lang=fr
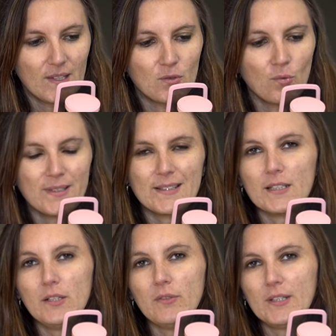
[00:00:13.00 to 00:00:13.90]
Donc c'est
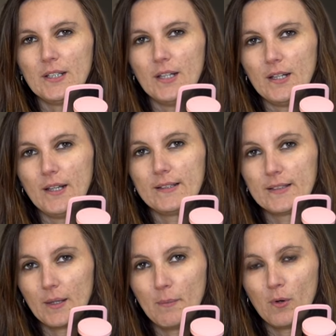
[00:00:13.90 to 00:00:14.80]
un livre qui est
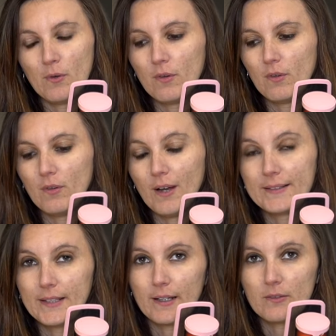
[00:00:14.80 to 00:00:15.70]
extrêmement euh,
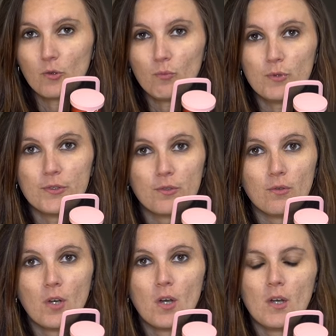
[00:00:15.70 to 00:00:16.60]
intéressant puisque
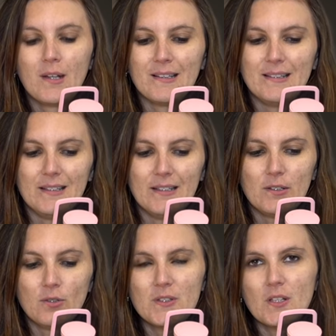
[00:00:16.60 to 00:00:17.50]
des
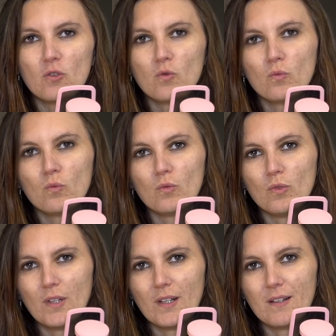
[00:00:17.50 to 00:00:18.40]
négociations
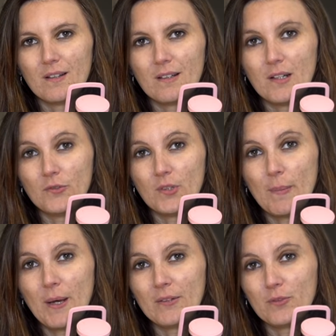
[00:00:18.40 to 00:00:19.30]
de la
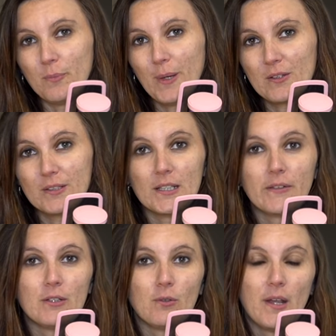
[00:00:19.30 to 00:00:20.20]
part d'une personne qui a
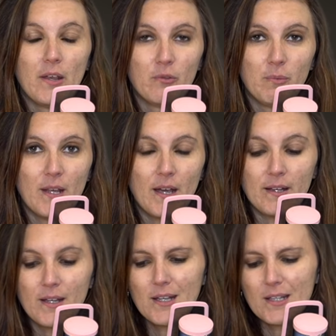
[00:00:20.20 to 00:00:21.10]
travaillé dans le
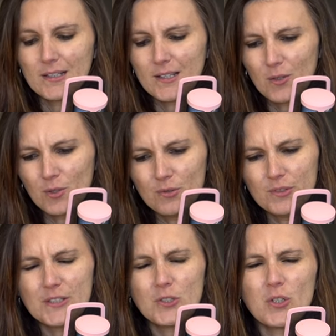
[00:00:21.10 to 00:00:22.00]
FBI, qui a connu
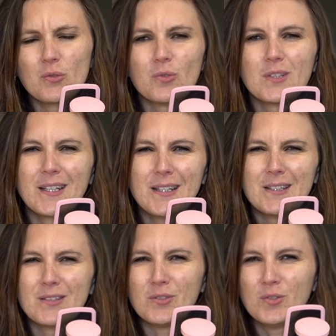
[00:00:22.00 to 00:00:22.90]
des situations de
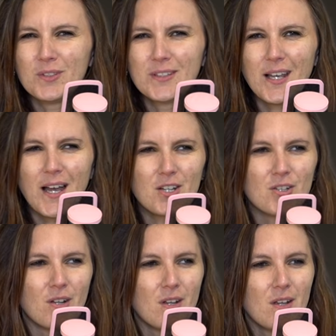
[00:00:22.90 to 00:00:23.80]
crise,
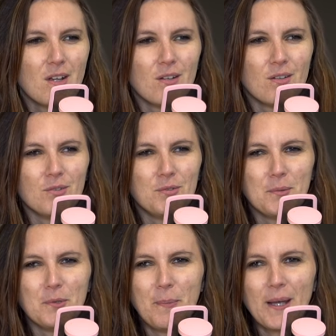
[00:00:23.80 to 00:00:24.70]
d'otages, euh,
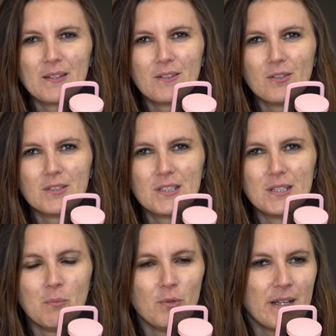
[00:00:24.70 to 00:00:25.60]
de, personnes
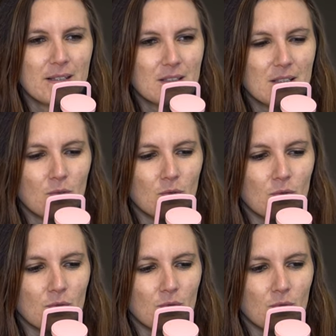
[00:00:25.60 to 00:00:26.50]
qui menaçaient
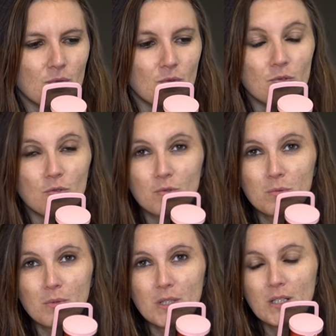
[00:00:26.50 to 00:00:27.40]
de, se
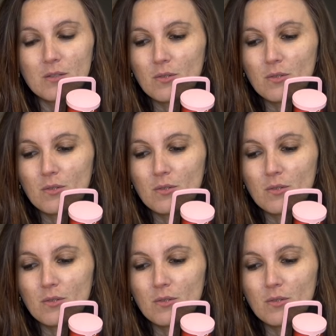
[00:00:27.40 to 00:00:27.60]
tuer.